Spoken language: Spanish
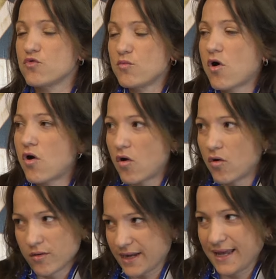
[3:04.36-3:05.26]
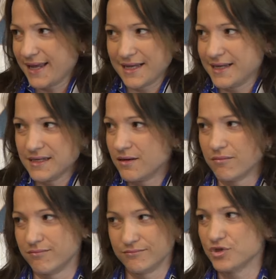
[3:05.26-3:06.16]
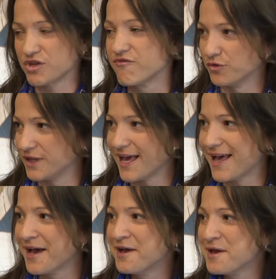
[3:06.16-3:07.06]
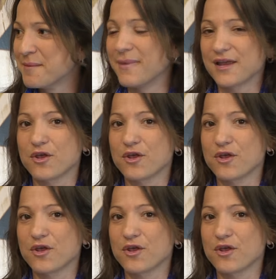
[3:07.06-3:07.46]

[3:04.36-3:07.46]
humo que nos infundía mayor